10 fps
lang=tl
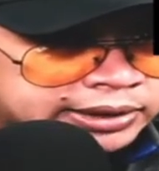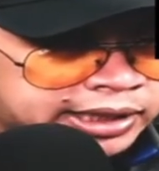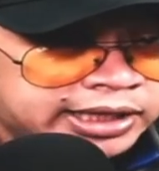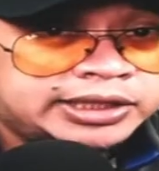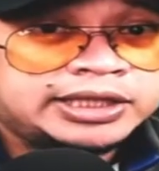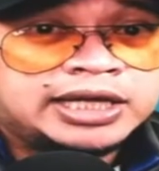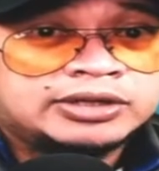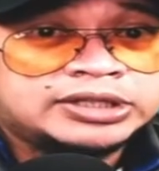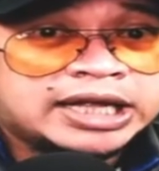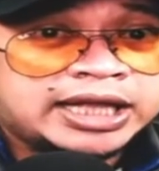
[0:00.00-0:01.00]

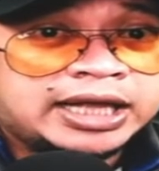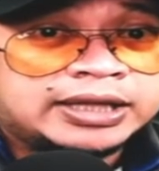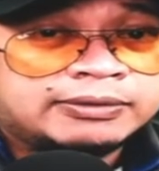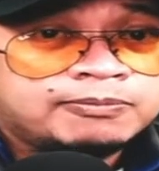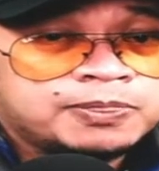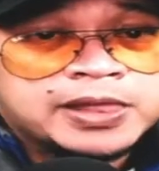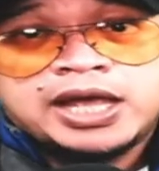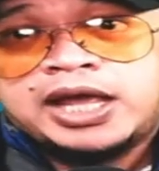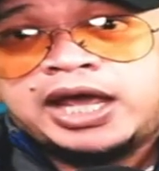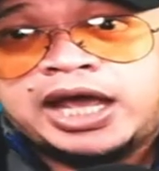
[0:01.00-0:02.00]
Naintindihan natin.
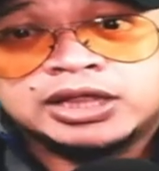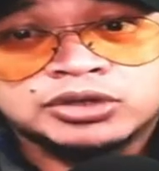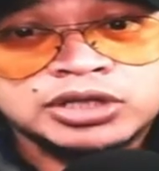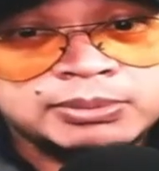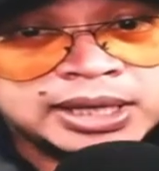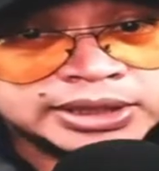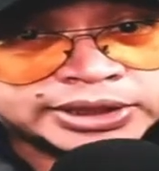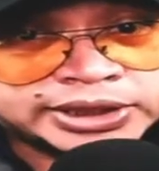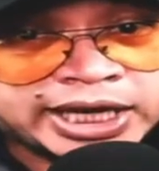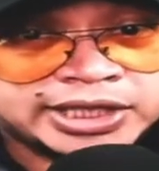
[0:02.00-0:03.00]
Ito namang
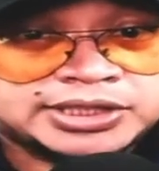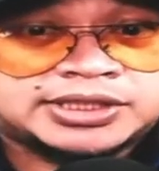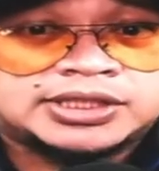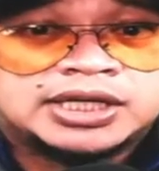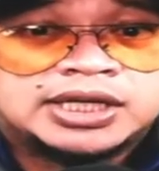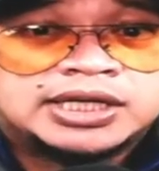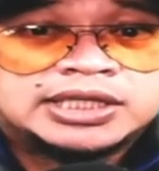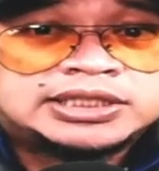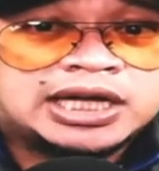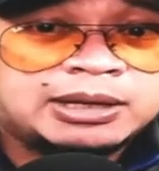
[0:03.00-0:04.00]
text
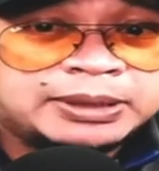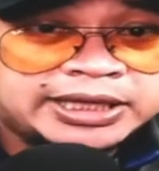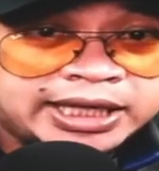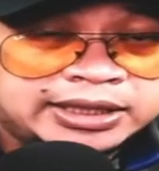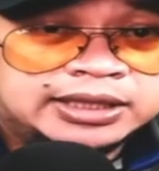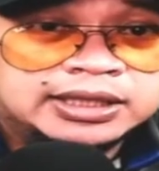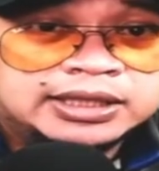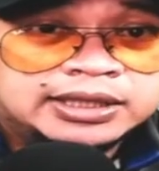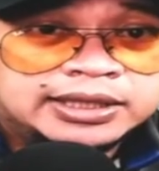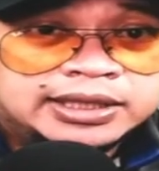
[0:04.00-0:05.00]
sa kapatid
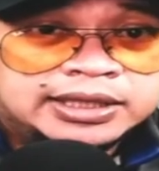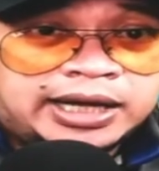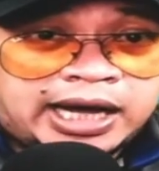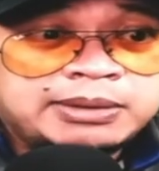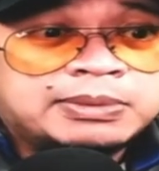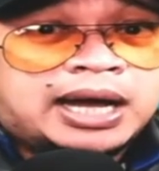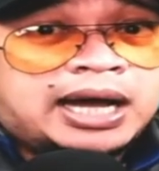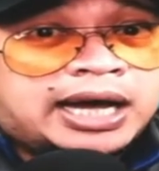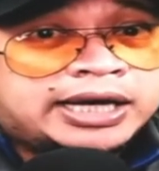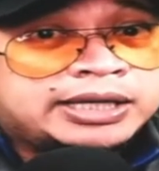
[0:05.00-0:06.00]
ay
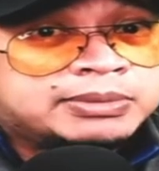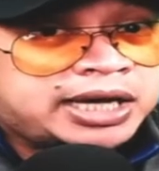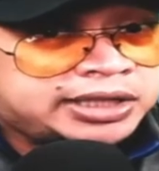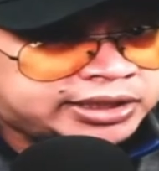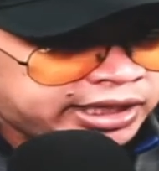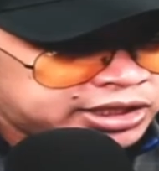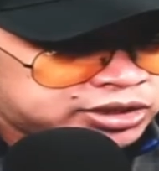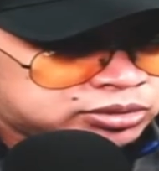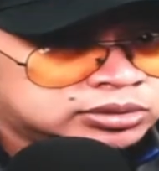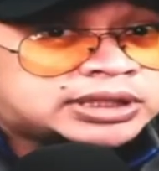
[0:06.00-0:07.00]
maaaring
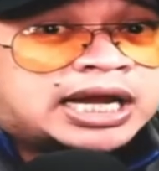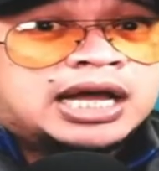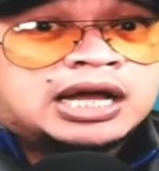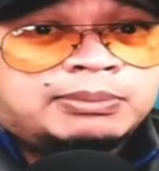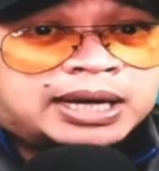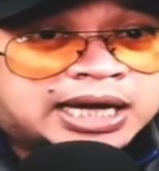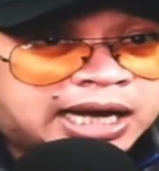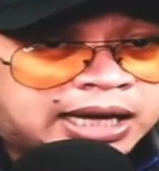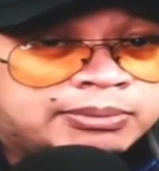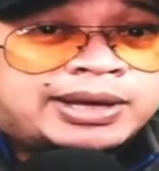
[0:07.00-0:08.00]
maitrace kung talaga
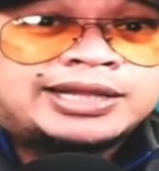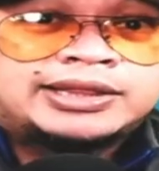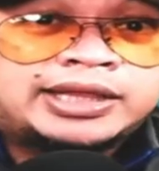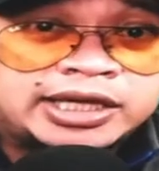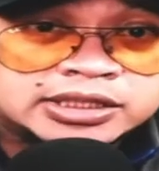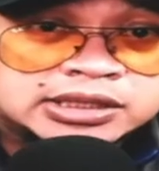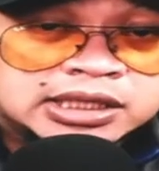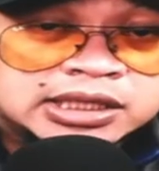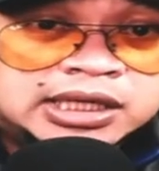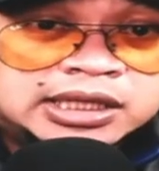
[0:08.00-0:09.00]
bagang may
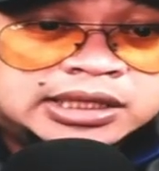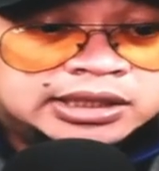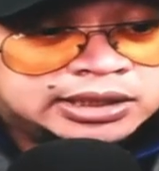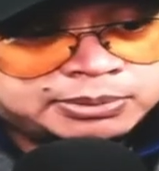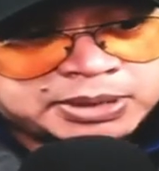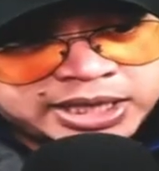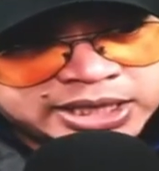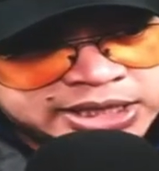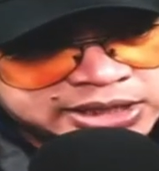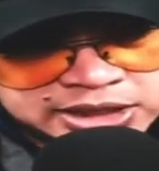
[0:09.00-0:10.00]
text na
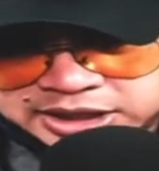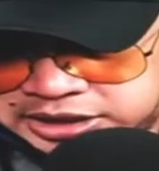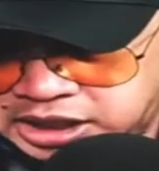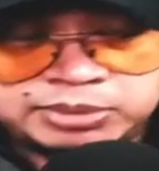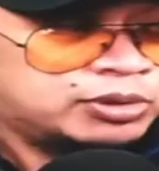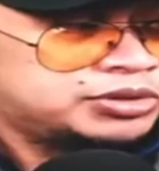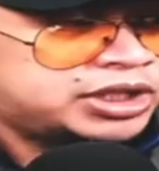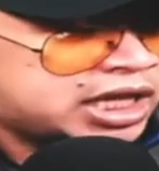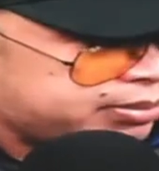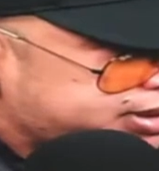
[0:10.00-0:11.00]
makikita sa cellphone.
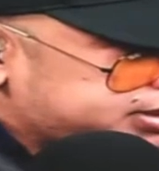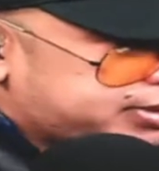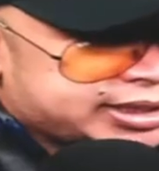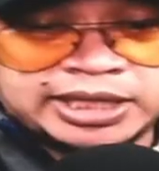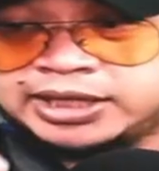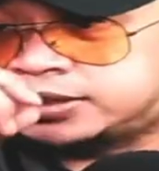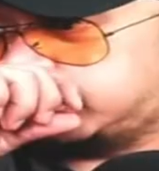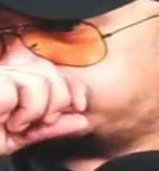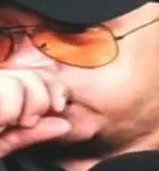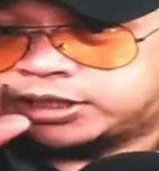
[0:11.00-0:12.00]
Sinabi, may text.
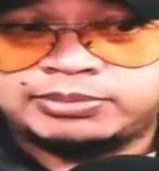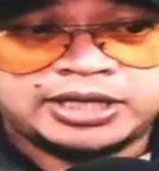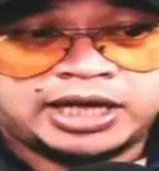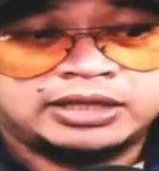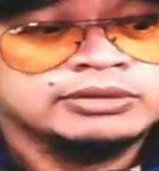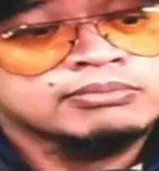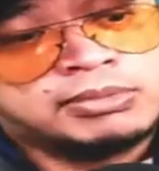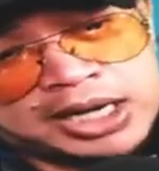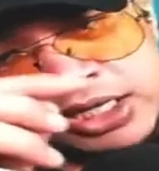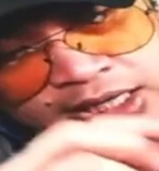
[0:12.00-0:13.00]
Eh. Ibig sabihin,
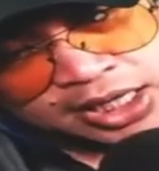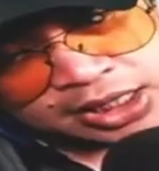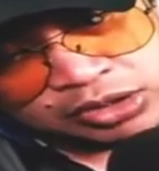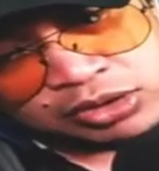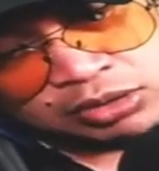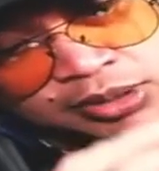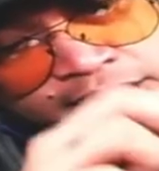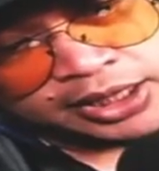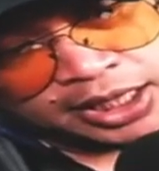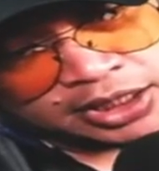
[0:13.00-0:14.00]
makikita doon, may
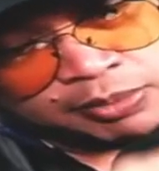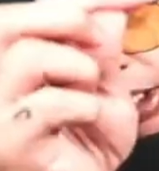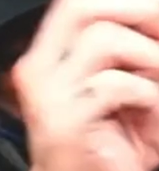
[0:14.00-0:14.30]
text, may